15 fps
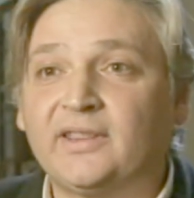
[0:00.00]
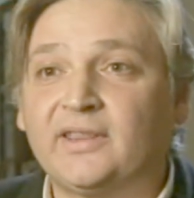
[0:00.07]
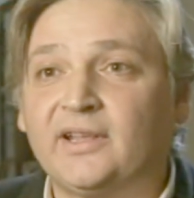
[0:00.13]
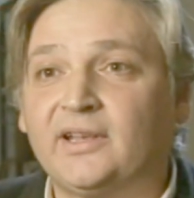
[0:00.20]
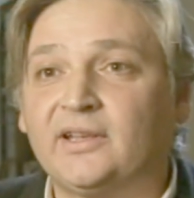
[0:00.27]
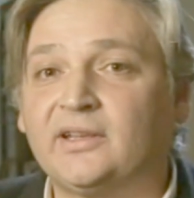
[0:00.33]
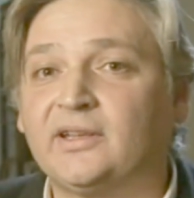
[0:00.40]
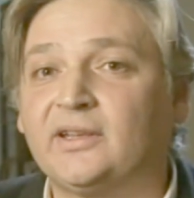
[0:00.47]
إلى
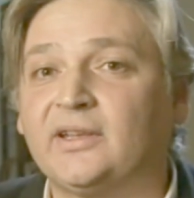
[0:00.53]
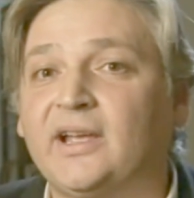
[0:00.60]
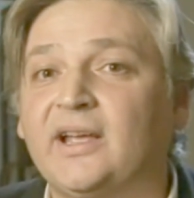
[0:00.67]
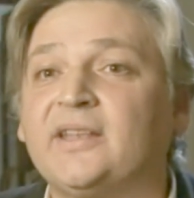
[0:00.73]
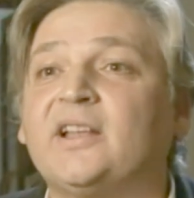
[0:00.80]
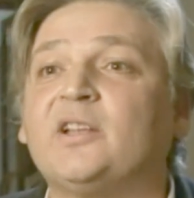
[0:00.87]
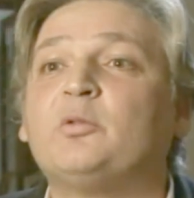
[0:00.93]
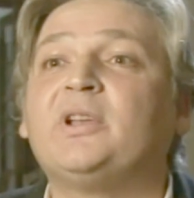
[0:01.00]
ذلك
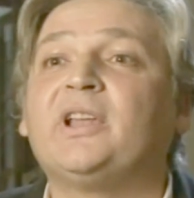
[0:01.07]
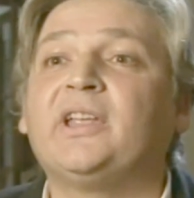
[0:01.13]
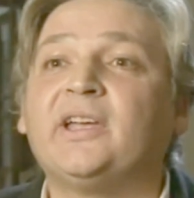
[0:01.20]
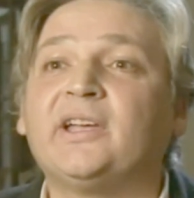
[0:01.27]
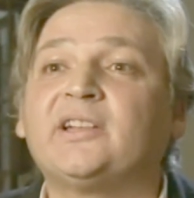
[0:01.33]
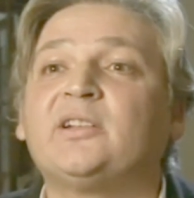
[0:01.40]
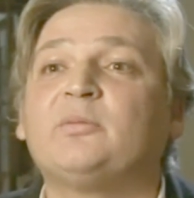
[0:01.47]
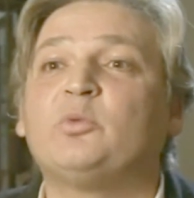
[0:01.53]
أن
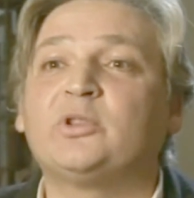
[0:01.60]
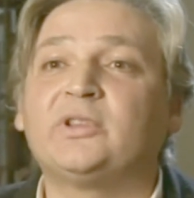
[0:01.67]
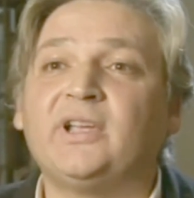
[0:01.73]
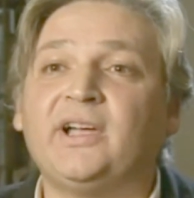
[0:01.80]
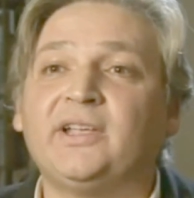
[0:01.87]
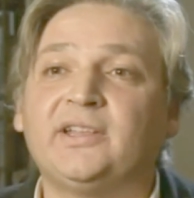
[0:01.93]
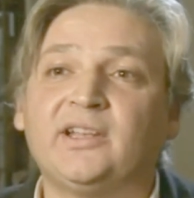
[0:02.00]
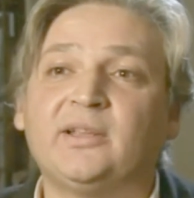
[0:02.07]
الولايات
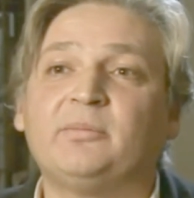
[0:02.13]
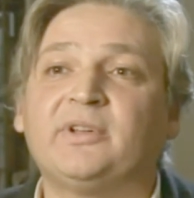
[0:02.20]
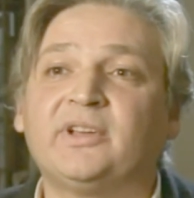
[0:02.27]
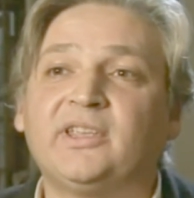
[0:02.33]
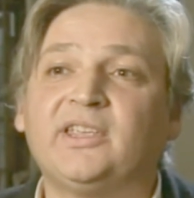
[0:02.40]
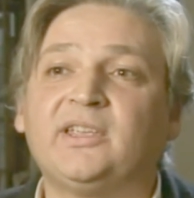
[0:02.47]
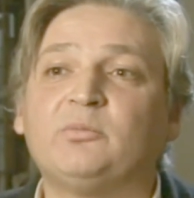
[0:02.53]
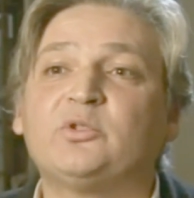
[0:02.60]
المتحدة
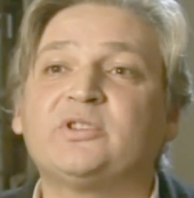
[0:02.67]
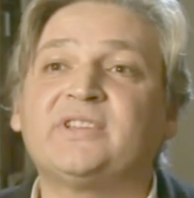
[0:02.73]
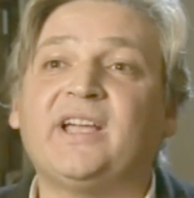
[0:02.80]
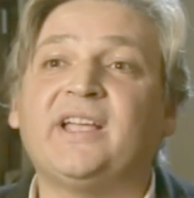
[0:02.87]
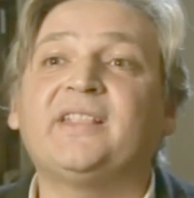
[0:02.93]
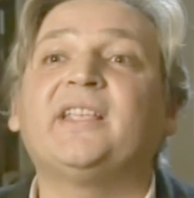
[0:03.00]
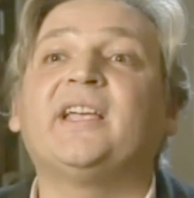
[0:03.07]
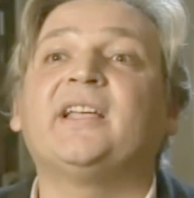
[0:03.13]
الأمريكية
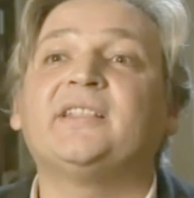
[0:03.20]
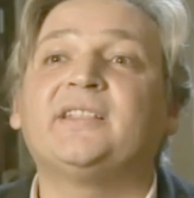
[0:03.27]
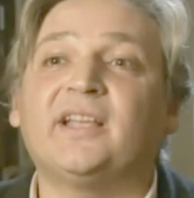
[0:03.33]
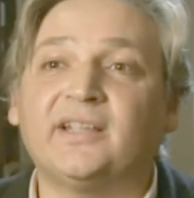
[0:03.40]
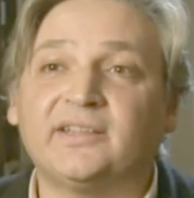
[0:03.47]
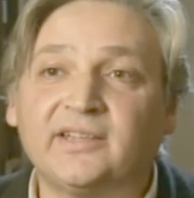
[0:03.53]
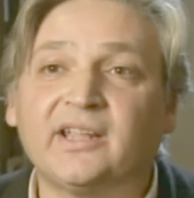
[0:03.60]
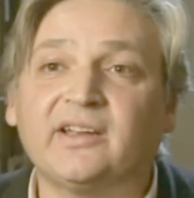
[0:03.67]
مستعدة أن
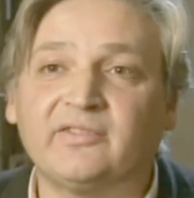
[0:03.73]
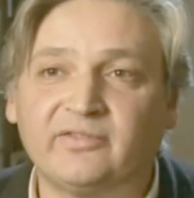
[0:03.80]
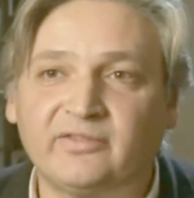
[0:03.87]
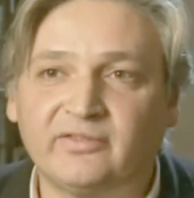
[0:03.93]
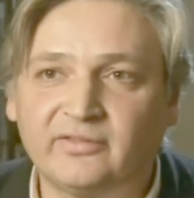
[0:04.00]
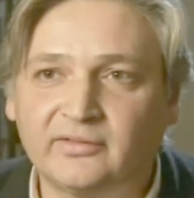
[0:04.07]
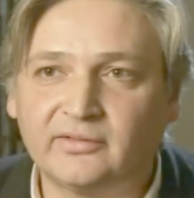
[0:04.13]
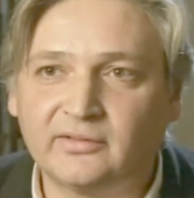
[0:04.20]

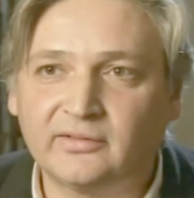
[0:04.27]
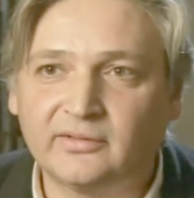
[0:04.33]
تعترف